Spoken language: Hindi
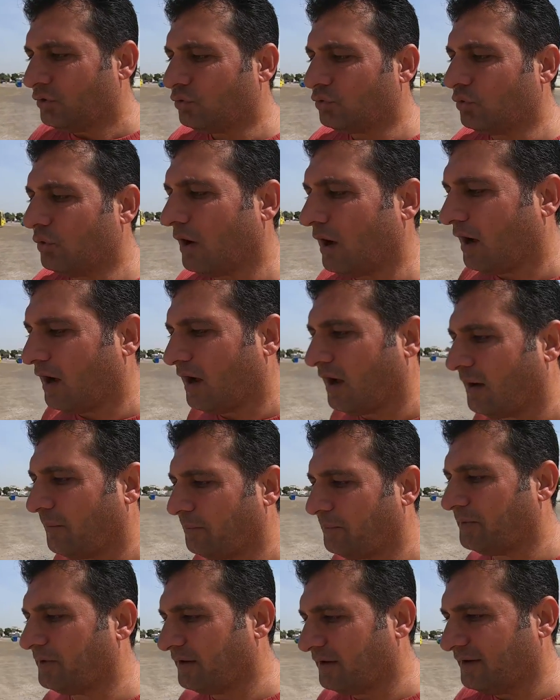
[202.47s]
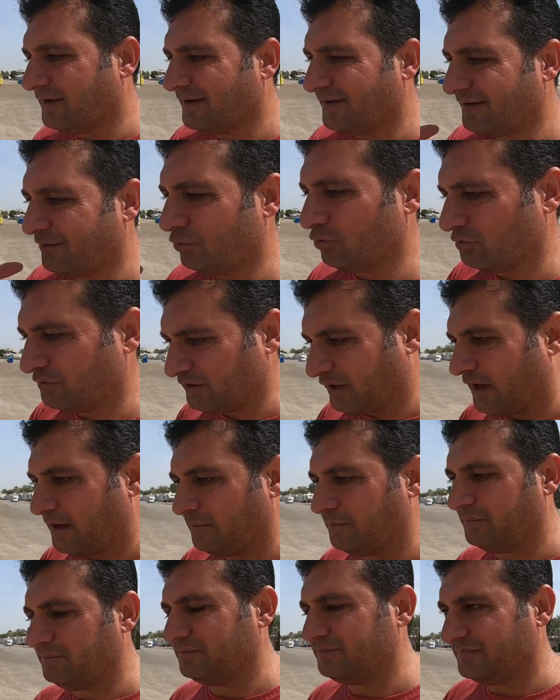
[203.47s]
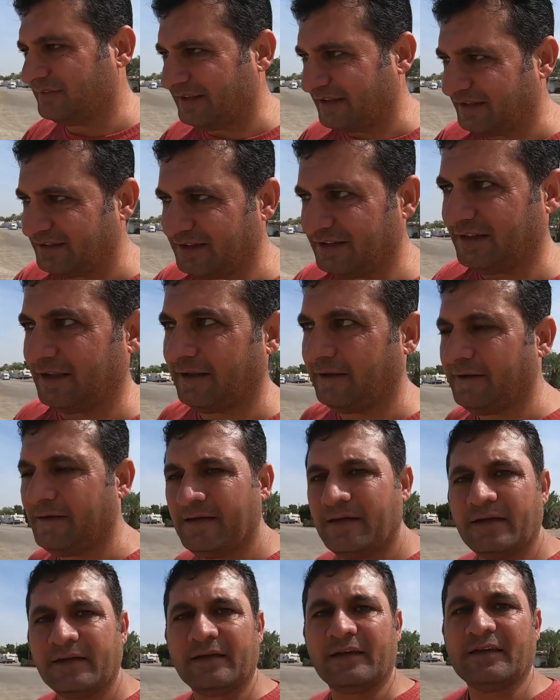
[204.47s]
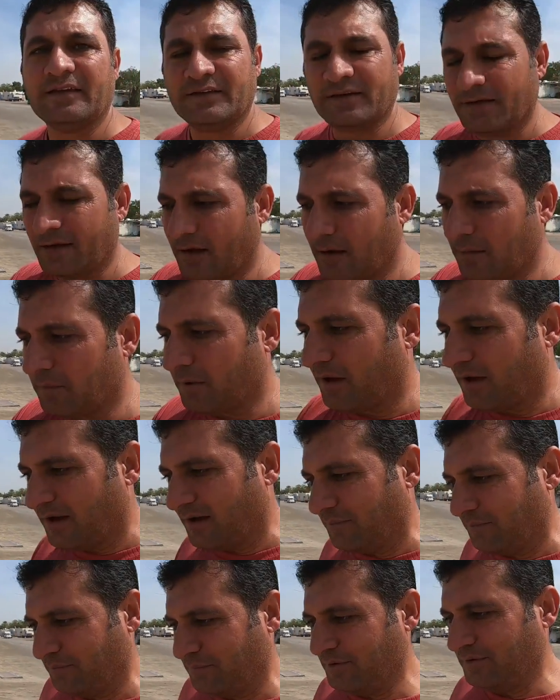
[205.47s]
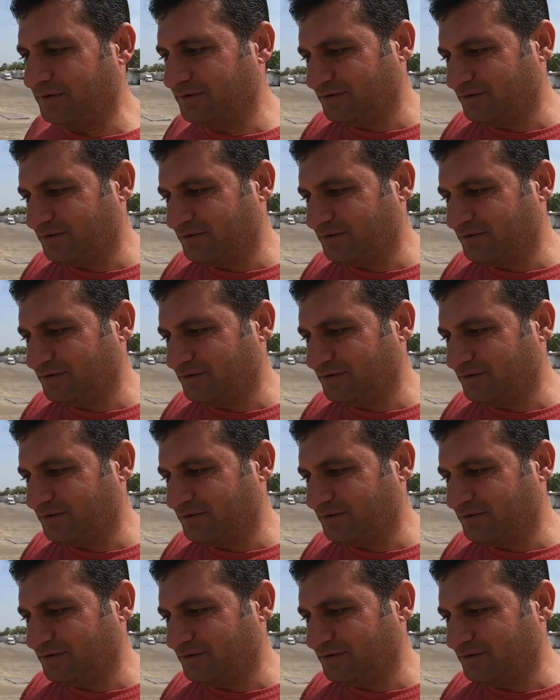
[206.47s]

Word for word: तो आप को टाइम देती हैं कि जनाब आप